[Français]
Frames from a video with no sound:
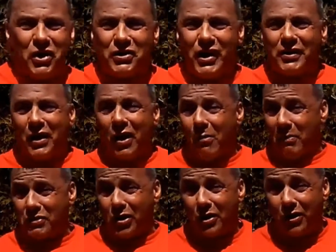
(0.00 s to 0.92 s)
Après ça, c'est le
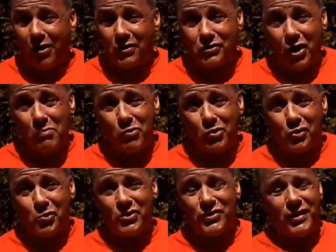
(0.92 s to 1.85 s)
cœur, parce que le cœur, c'est un
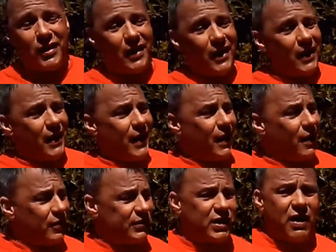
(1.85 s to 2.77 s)
muscle aussi.
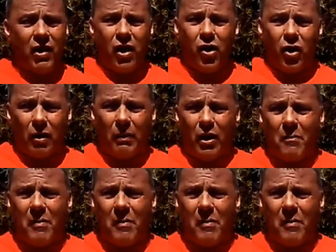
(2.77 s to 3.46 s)
Alors, s'il y avait une